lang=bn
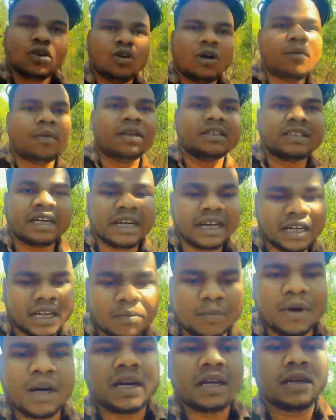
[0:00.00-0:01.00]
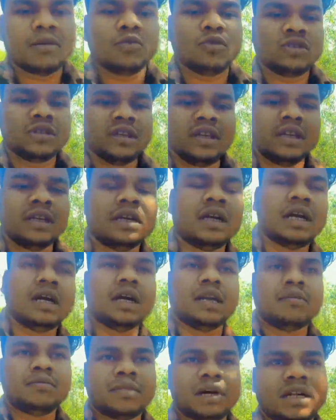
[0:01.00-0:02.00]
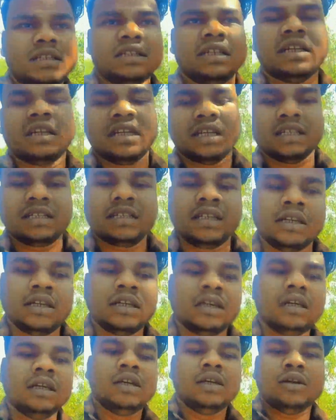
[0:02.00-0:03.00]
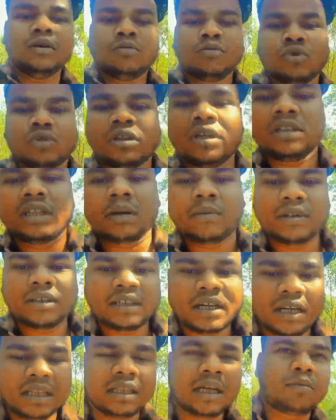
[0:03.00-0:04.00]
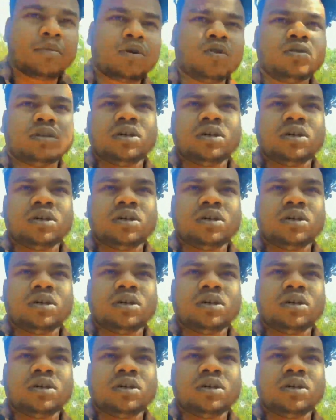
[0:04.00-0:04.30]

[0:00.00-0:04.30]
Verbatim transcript: চলো আমরা যাই আগে পাহাড়ের মধ্যে আর মা যেখানে আছে মন্দিরের সামনে যাই তারপরে